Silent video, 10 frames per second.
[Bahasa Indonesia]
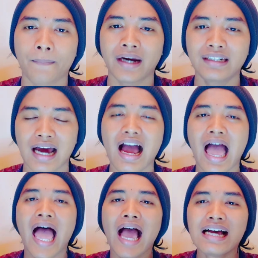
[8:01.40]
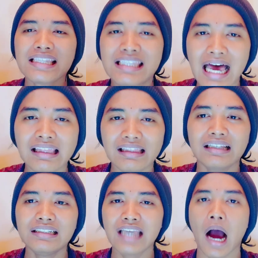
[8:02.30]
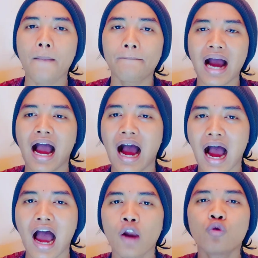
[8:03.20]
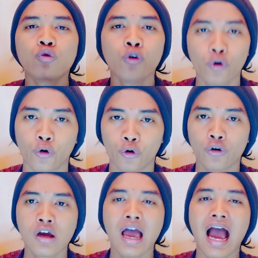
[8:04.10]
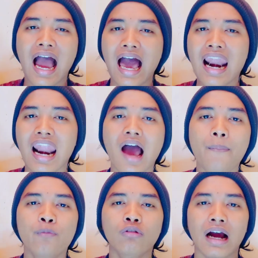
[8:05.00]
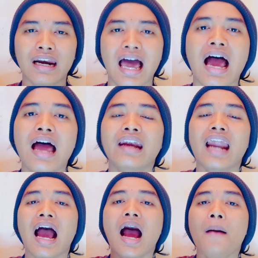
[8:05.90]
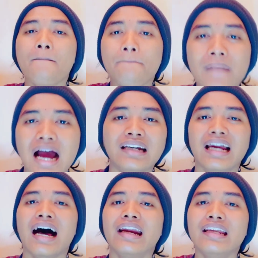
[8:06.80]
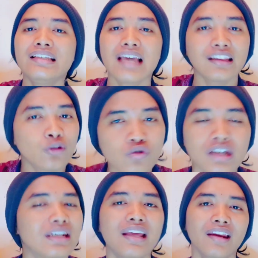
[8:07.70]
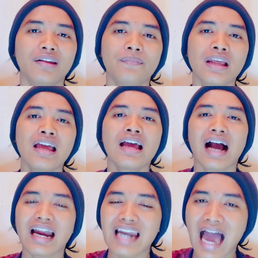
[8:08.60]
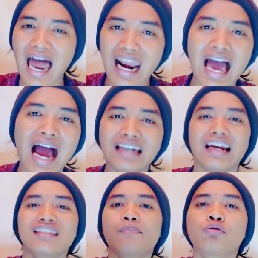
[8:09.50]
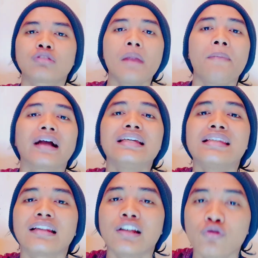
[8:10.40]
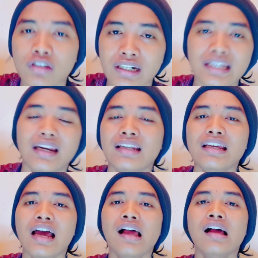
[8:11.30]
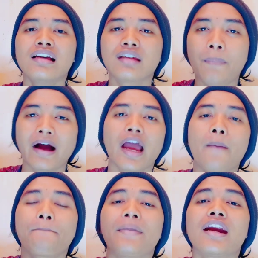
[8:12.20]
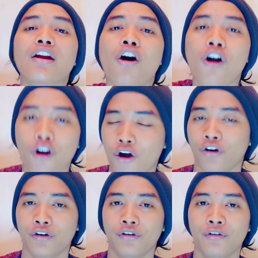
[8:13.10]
kepada zat yang maha luhur. Allah bukanlah nama dari zat itu sendiri. Karena Allah adalah sebutan bagi zat itu sendiri, sebagai penolong.